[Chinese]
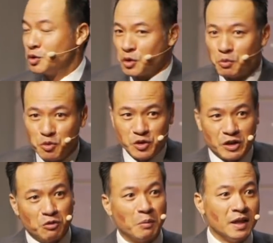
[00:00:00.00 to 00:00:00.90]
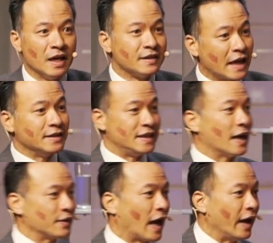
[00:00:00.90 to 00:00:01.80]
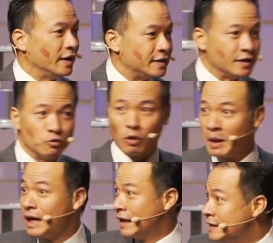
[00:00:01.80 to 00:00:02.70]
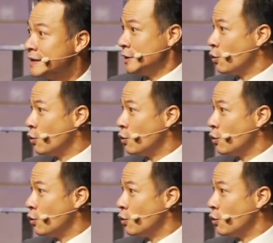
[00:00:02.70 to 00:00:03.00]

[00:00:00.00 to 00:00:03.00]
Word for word: 牧者，我们站讲台的，其实我们很喜